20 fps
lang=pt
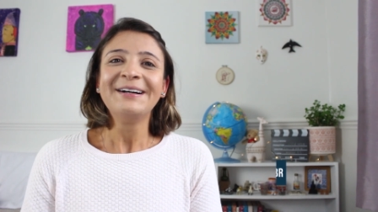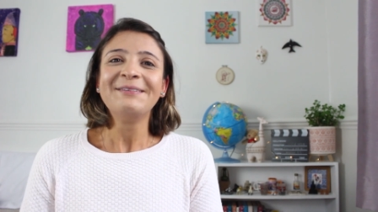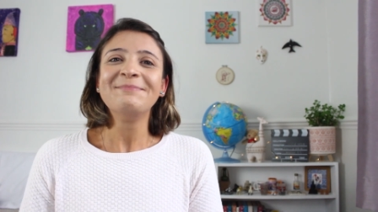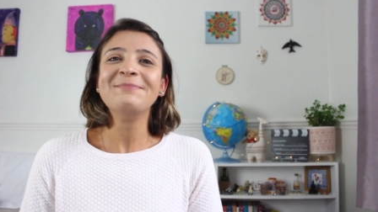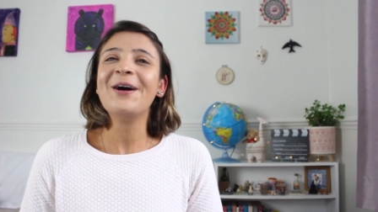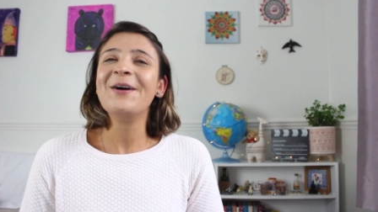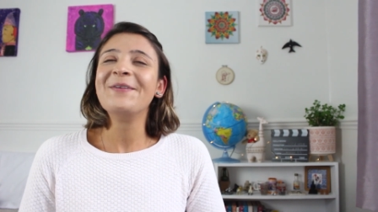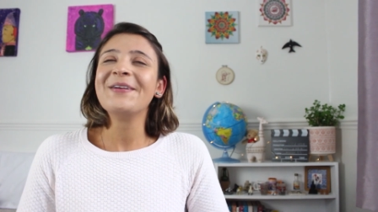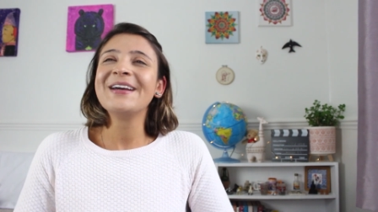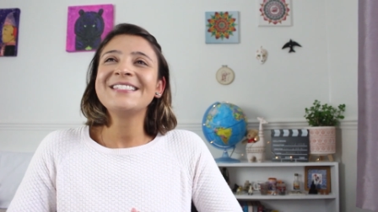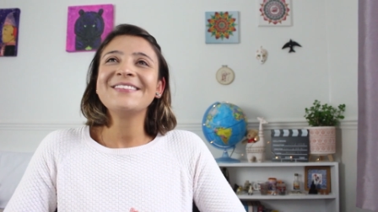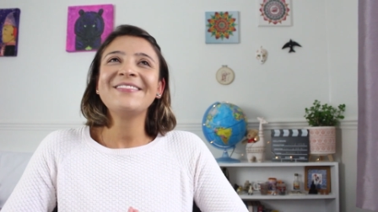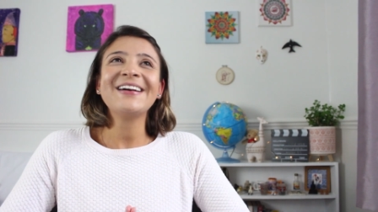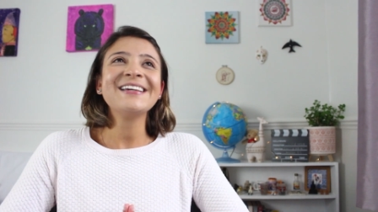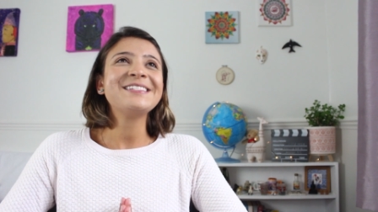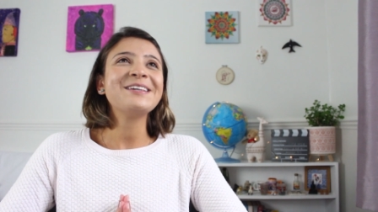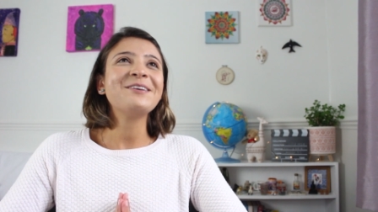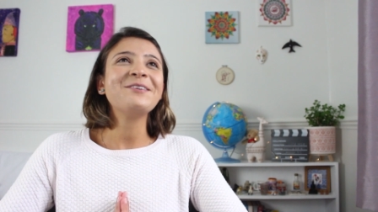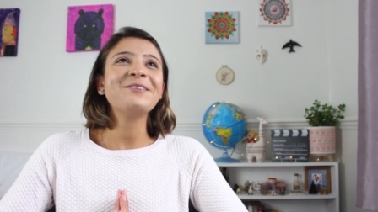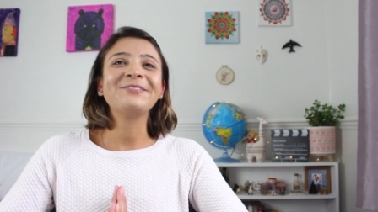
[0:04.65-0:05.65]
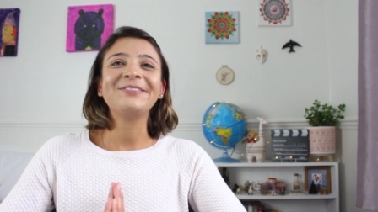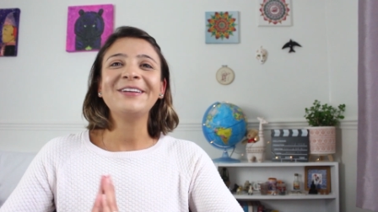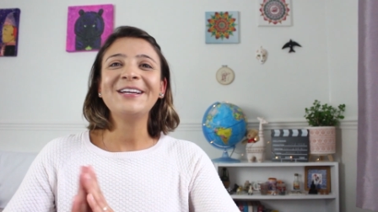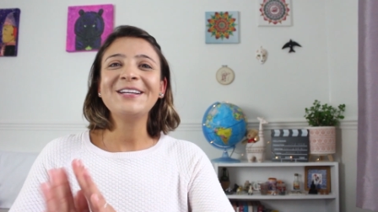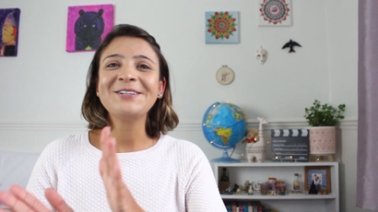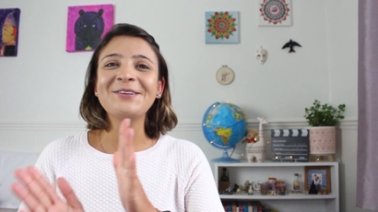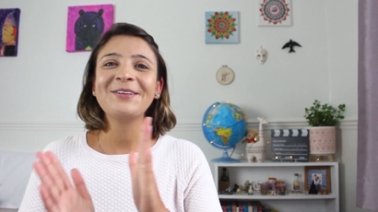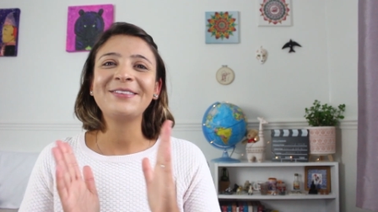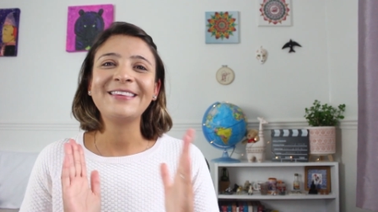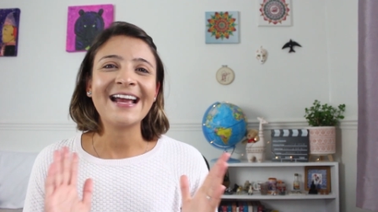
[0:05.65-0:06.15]
Bom, esse vai ser um
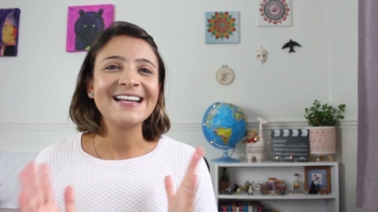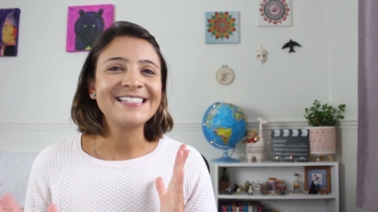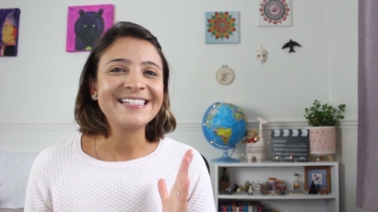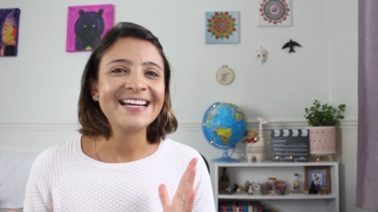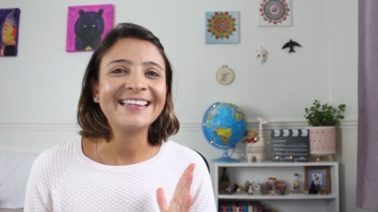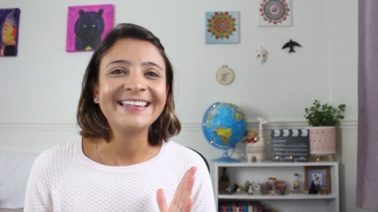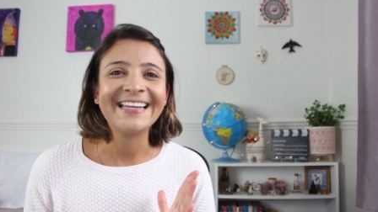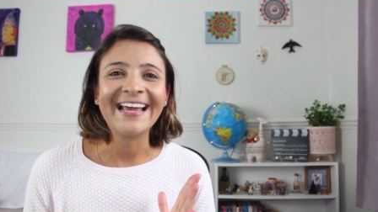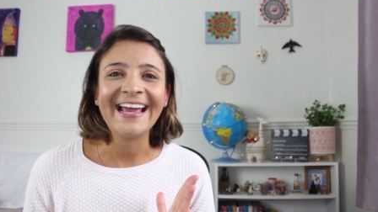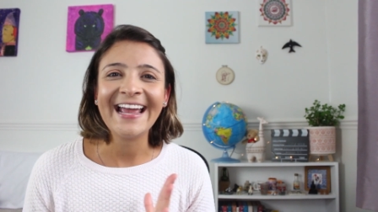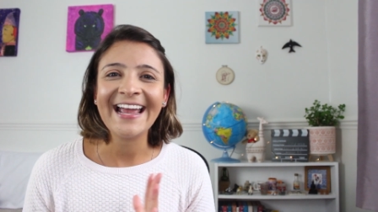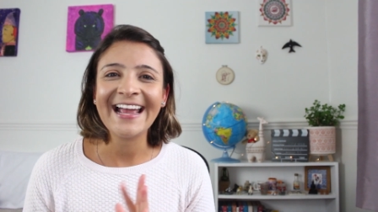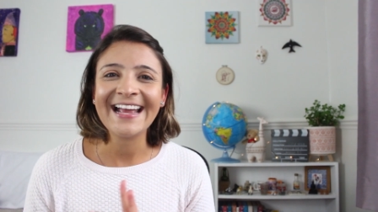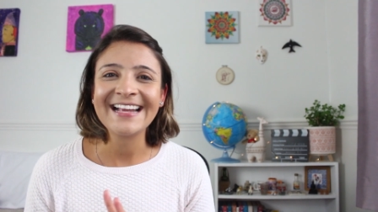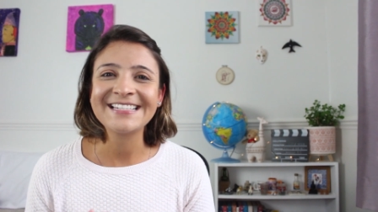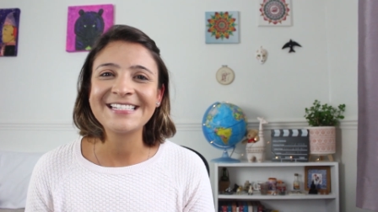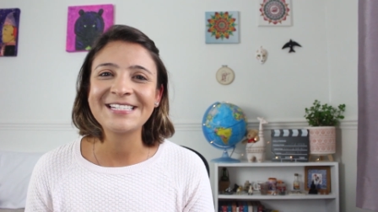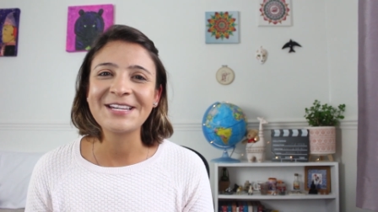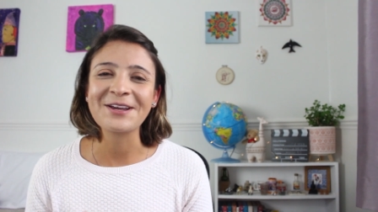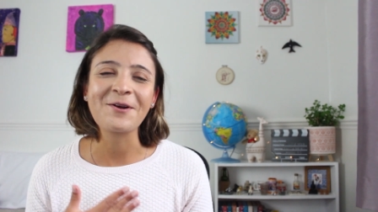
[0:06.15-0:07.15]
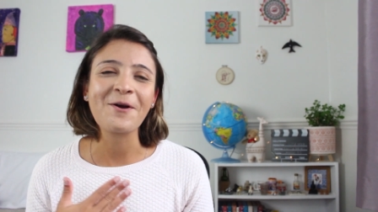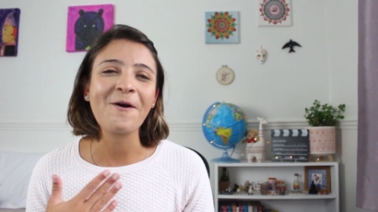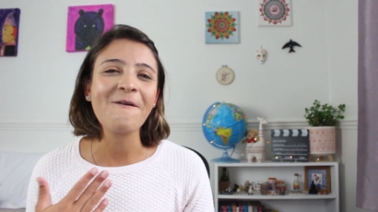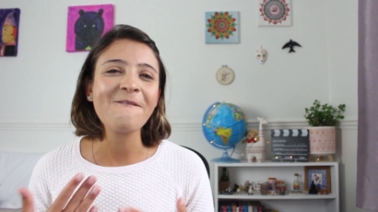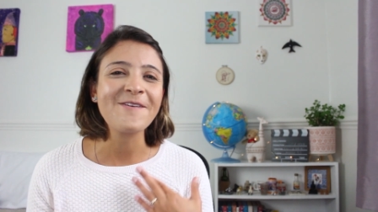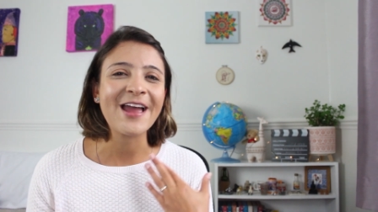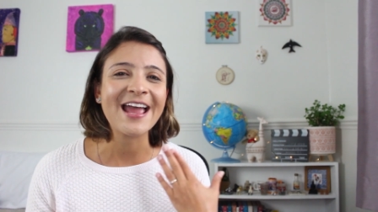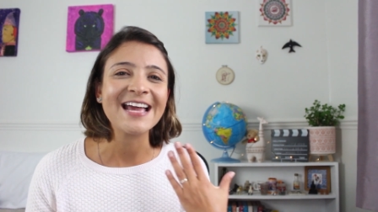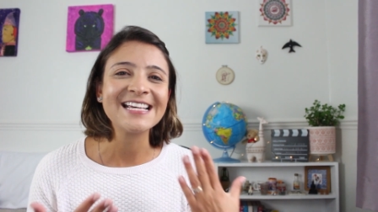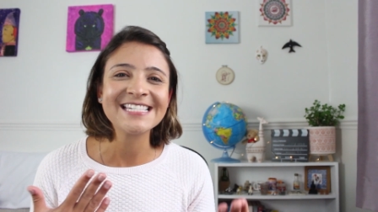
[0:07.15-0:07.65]
vídeo tete a tete,
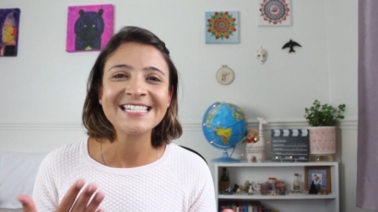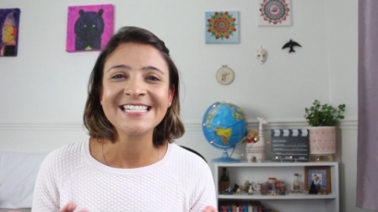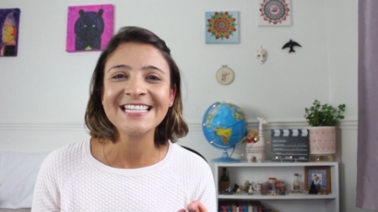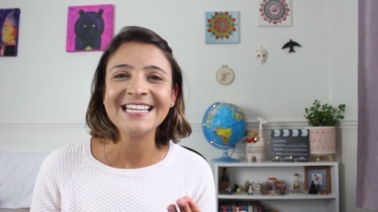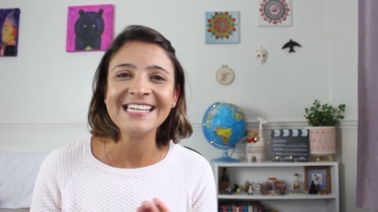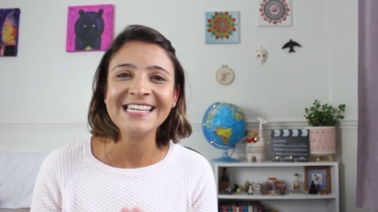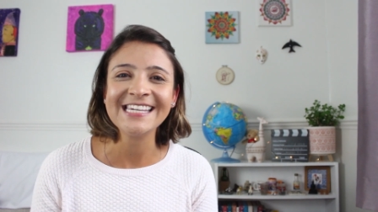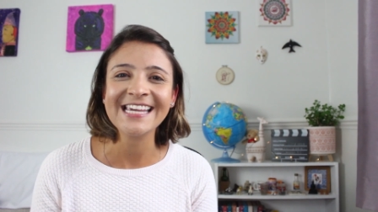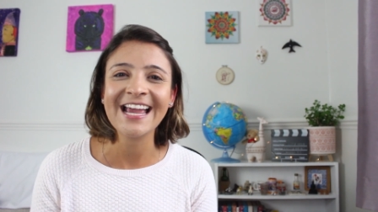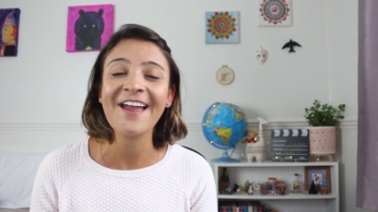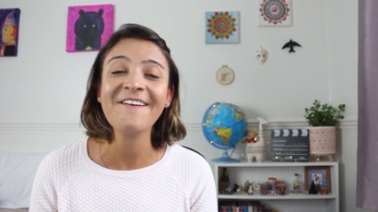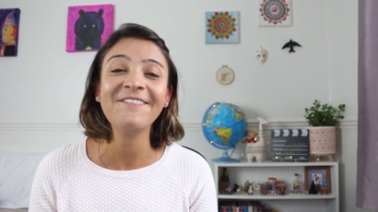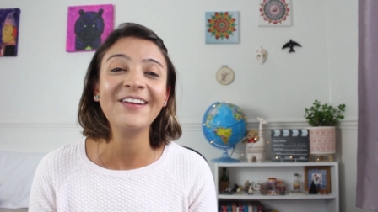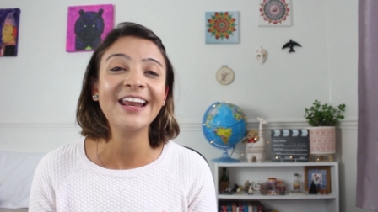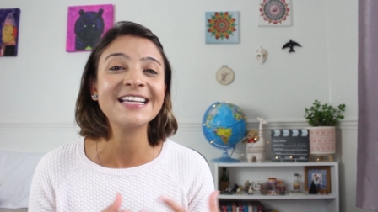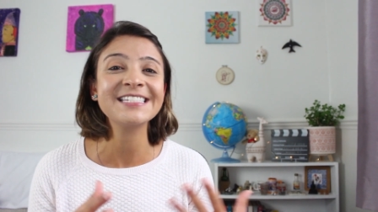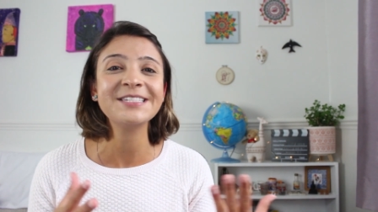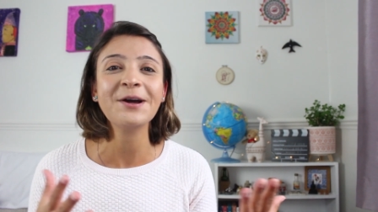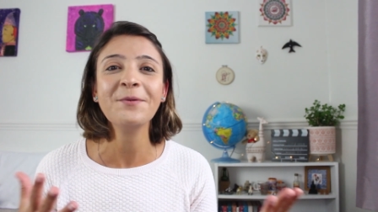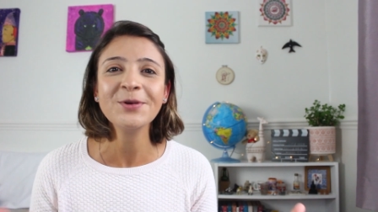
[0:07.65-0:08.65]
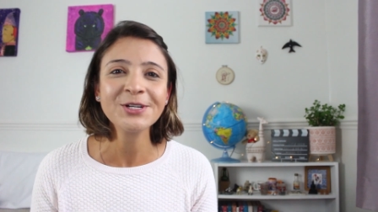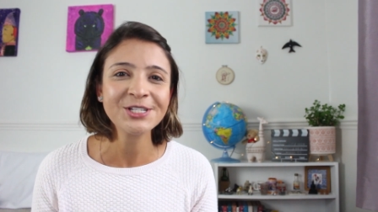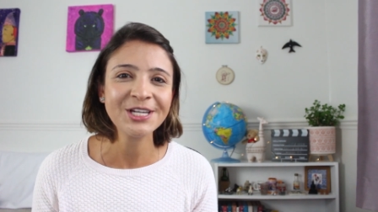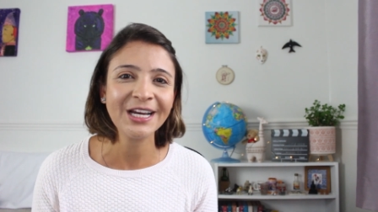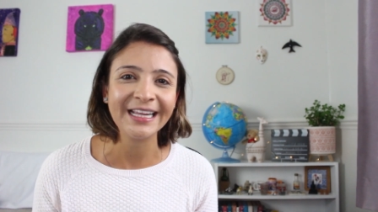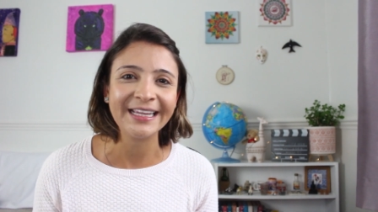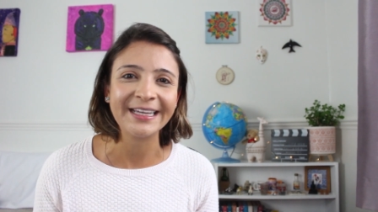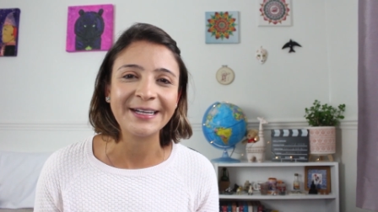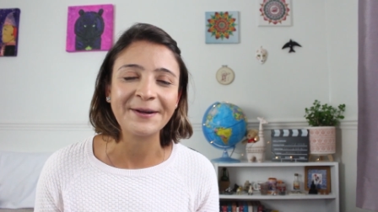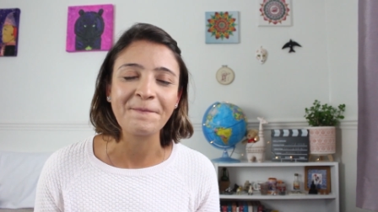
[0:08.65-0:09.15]
conversinha, reflexão
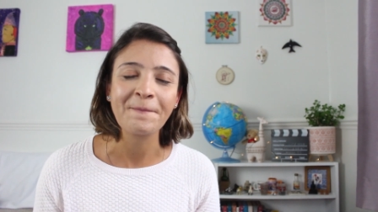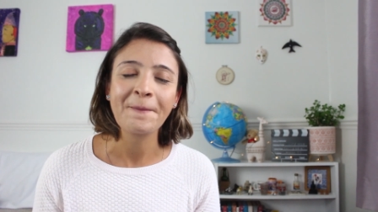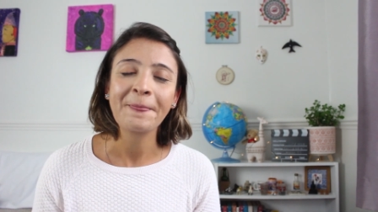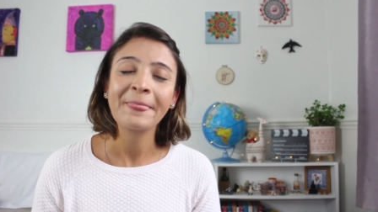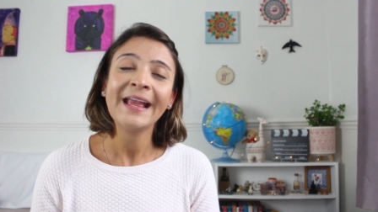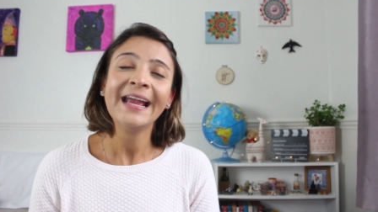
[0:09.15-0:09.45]
mochileira.